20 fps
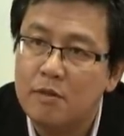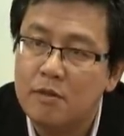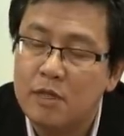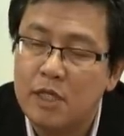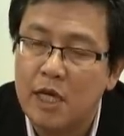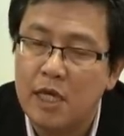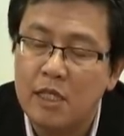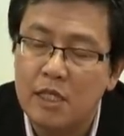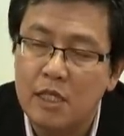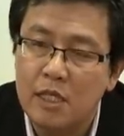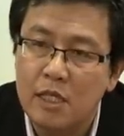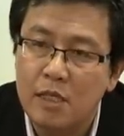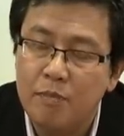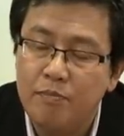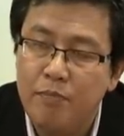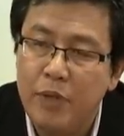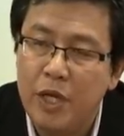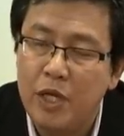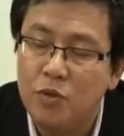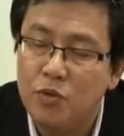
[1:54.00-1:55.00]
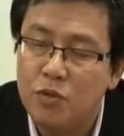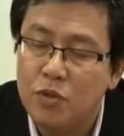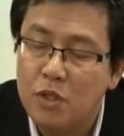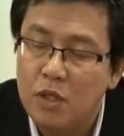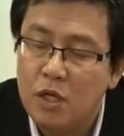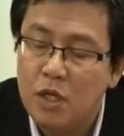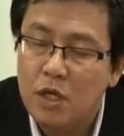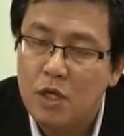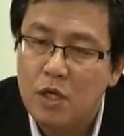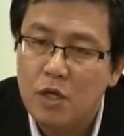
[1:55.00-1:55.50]
参与辩论。
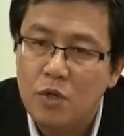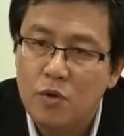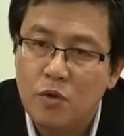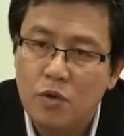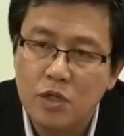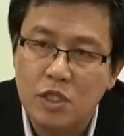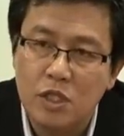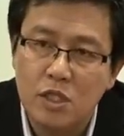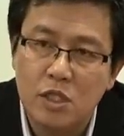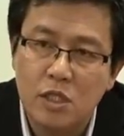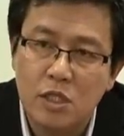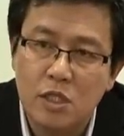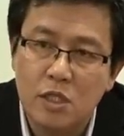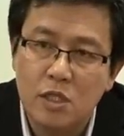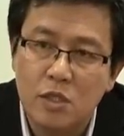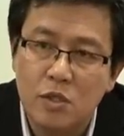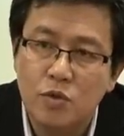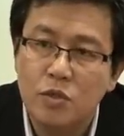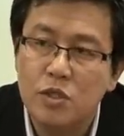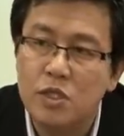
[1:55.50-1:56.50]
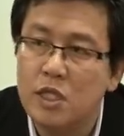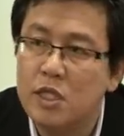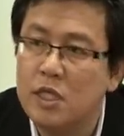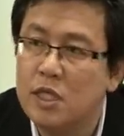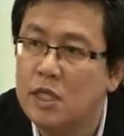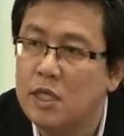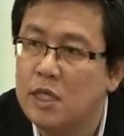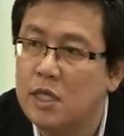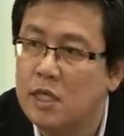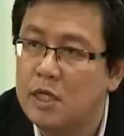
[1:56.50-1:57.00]
或者是论证
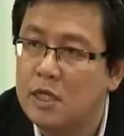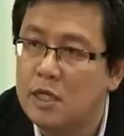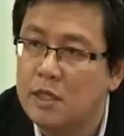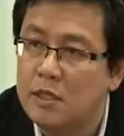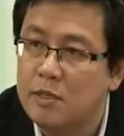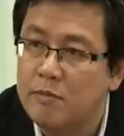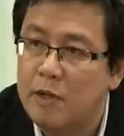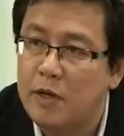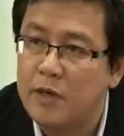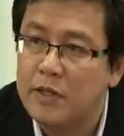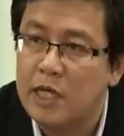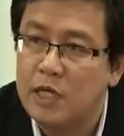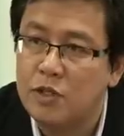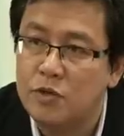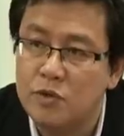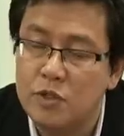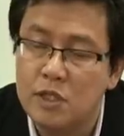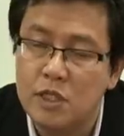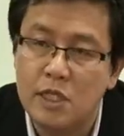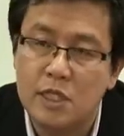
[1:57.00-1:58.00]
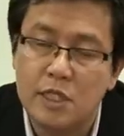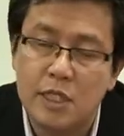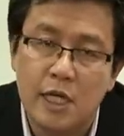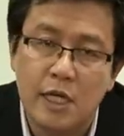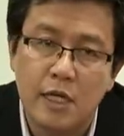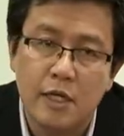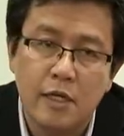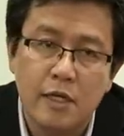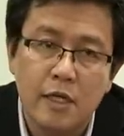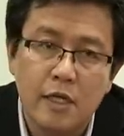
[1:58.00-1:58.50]
的呃，马化党同志人才，
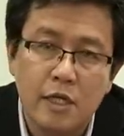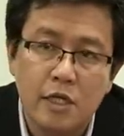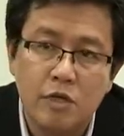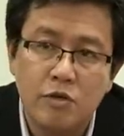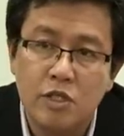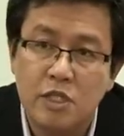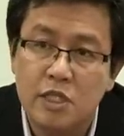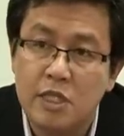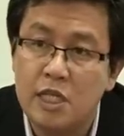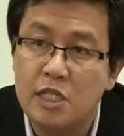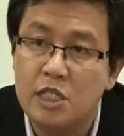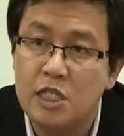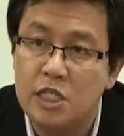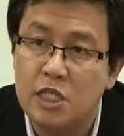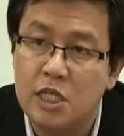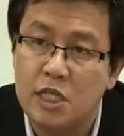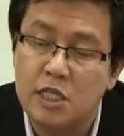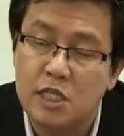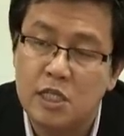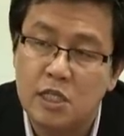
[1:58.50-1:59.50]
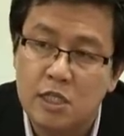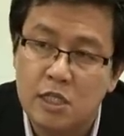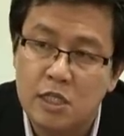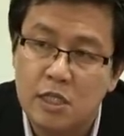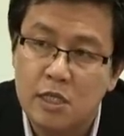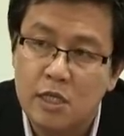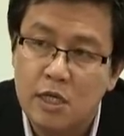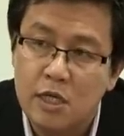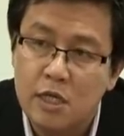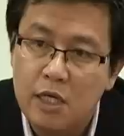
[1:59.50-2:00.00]
尤其在基层层次。
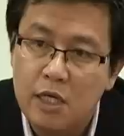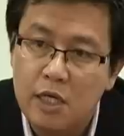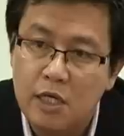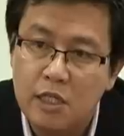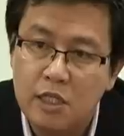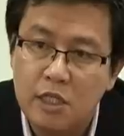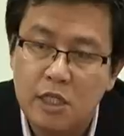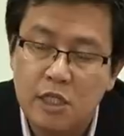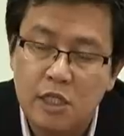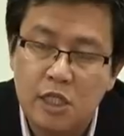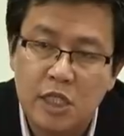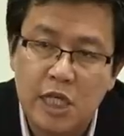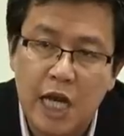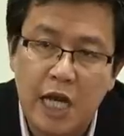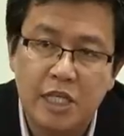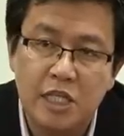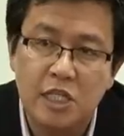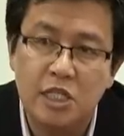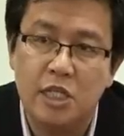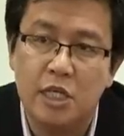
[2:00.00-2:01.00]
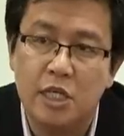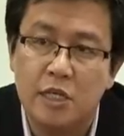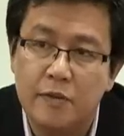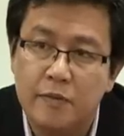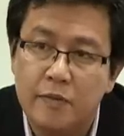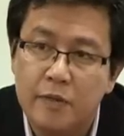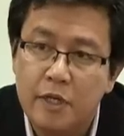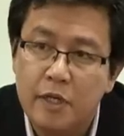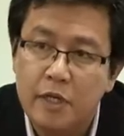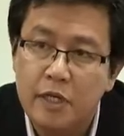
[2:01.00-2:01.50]
可是这次参与者
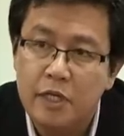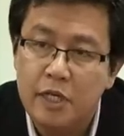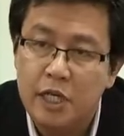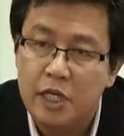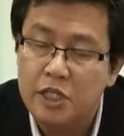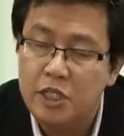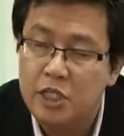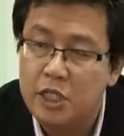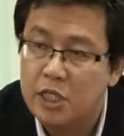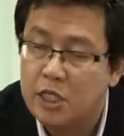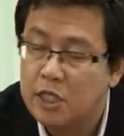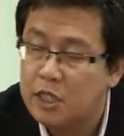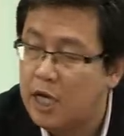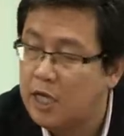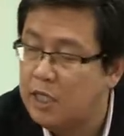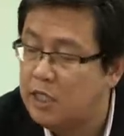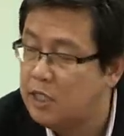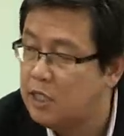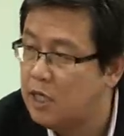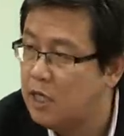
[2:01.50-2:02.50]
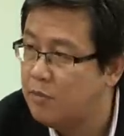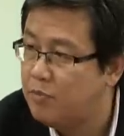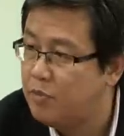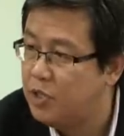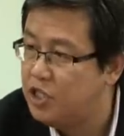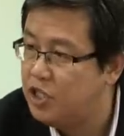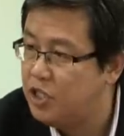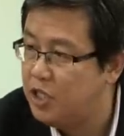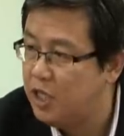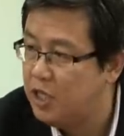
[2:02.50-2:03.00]
年纪的，大体上
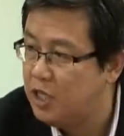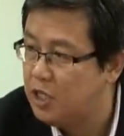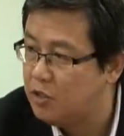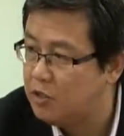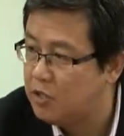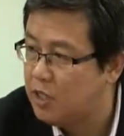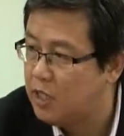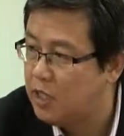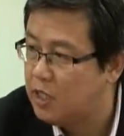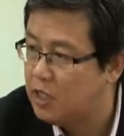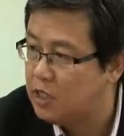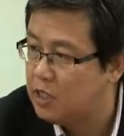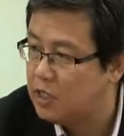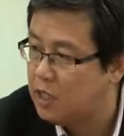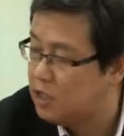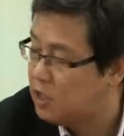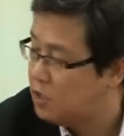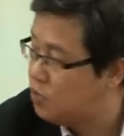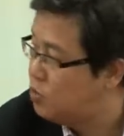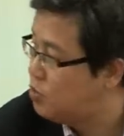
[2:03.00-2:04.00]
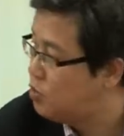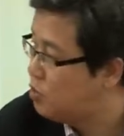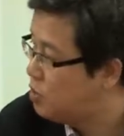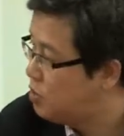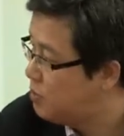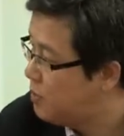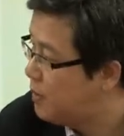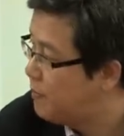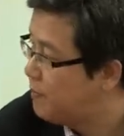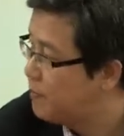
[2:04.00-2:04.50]
平均年龄都在三十岁左
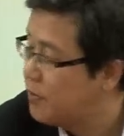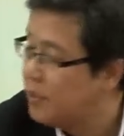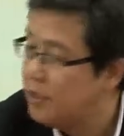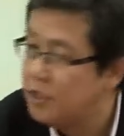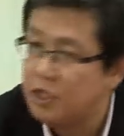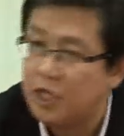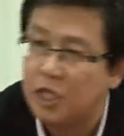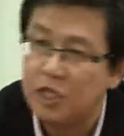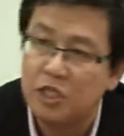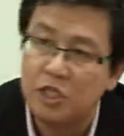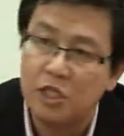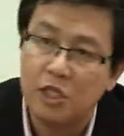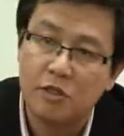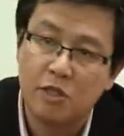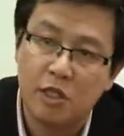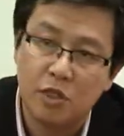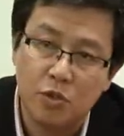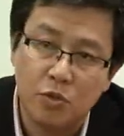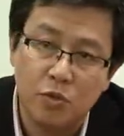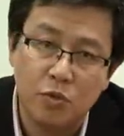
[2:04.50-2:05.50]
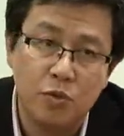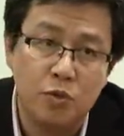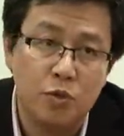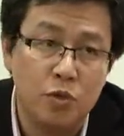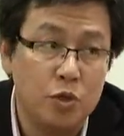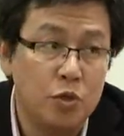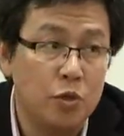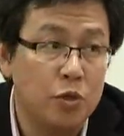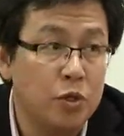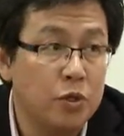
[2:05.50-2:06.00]
右吧，三十到三十五
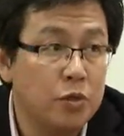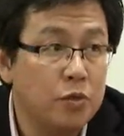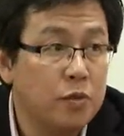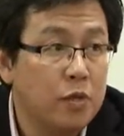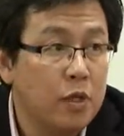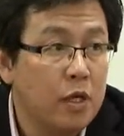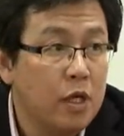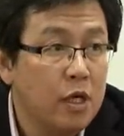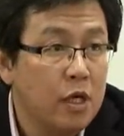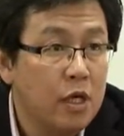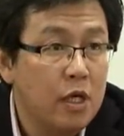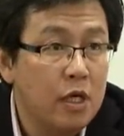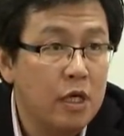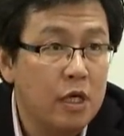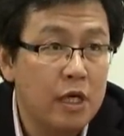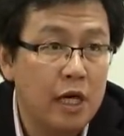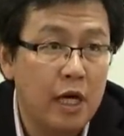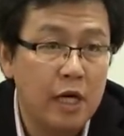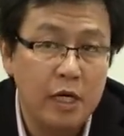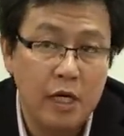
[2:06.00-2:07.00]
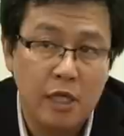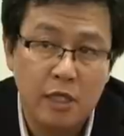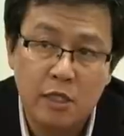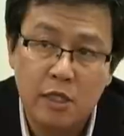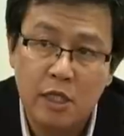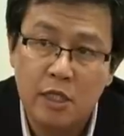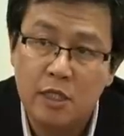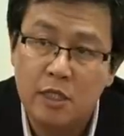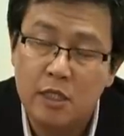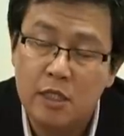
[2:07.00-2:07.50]
岁左右。他给
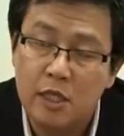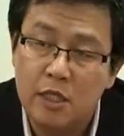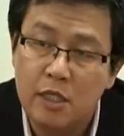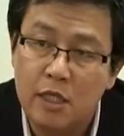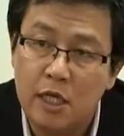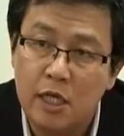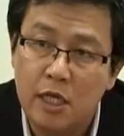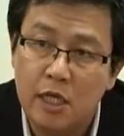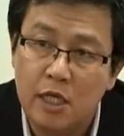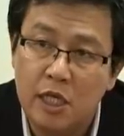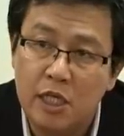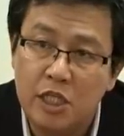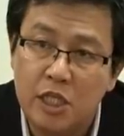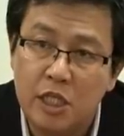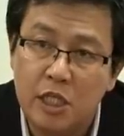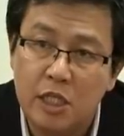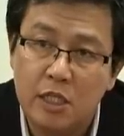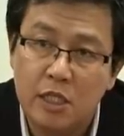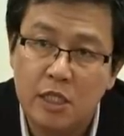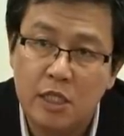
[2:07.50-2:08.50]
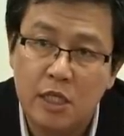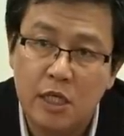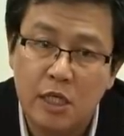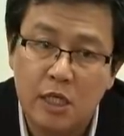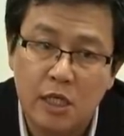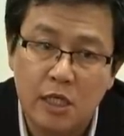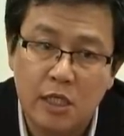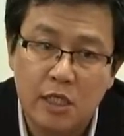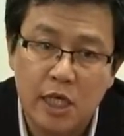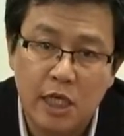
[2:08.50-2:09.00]
这这些年轻的这
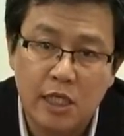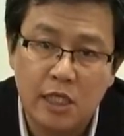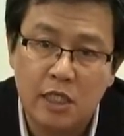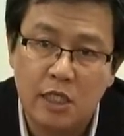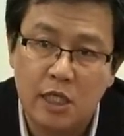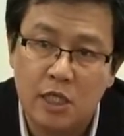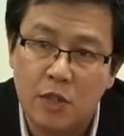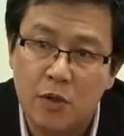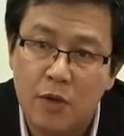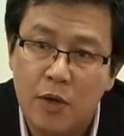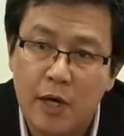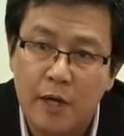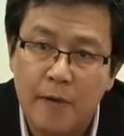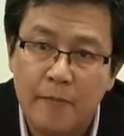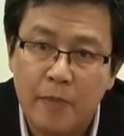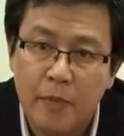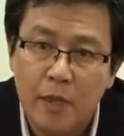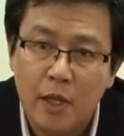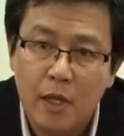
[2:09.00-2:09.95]
些参与者的话，